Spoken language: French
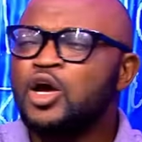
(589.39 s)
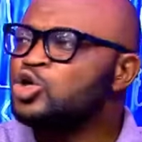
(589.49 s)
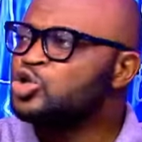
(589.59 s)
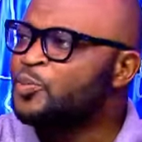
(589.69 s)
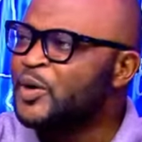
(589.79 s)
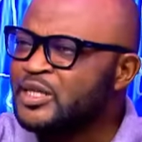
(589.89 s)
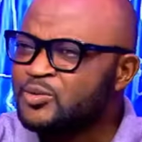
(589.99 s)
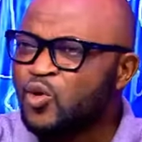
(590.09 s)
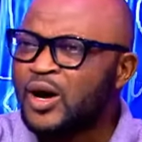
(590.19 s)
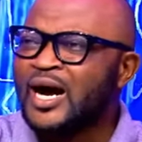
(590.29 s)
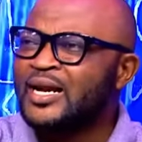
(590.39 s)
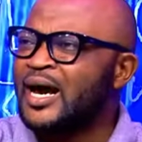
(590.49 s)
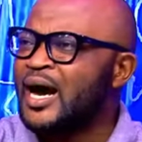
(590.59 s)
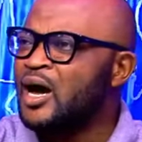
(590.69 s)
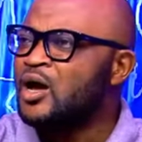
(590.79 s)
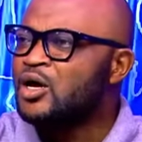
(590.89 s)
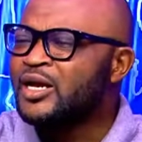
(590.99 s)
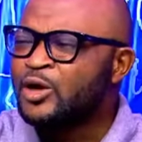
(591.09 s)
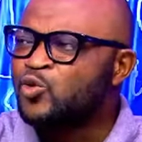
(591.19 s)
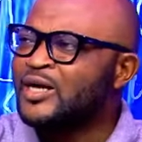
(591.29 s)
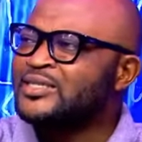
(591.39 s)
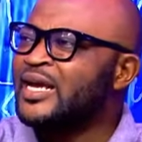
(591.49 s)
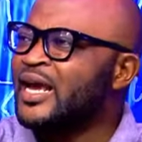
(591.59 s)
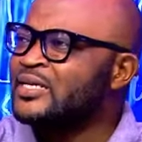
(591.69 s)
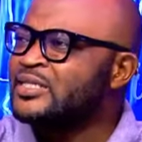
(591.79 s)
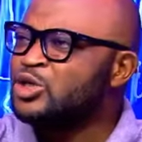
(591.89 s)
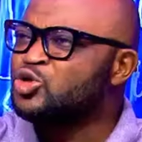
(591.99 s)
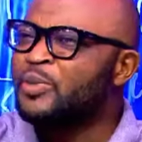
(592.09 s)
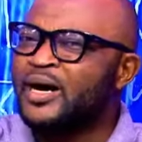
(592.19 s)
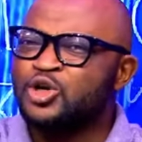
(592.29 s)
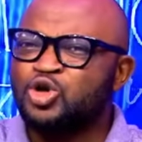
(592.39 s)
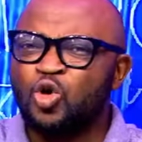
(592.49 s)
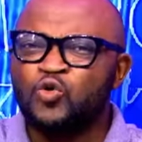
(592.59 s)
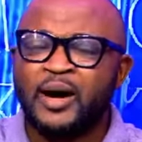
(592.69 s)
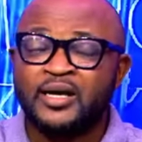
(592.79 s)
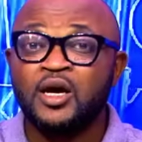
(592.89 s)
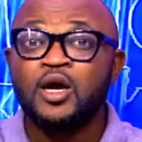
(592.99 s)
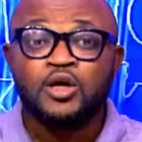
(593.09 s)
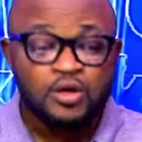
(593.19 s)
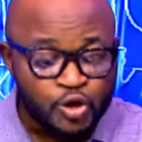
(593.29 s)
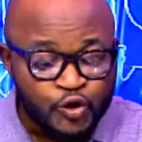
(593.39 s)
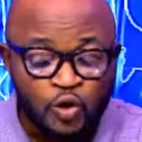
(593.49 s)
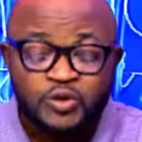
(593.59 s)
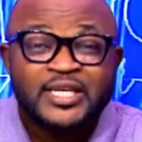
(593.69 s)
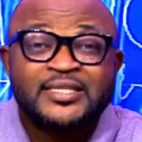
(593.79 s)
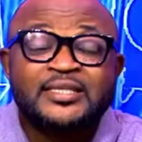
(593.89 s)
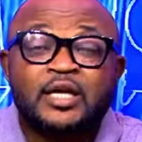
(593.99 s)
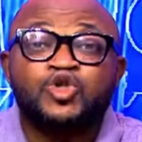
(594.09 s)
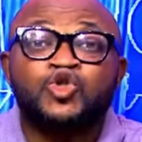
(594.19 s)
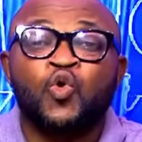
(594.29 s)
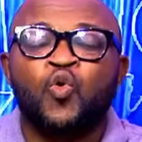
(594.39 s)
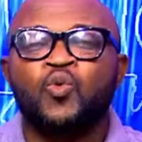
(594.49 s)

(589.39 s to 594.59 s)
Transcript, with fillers: je peux dire Mongala, Équateur, Sidoubangi, Norubani, ils ont ces sang chaud.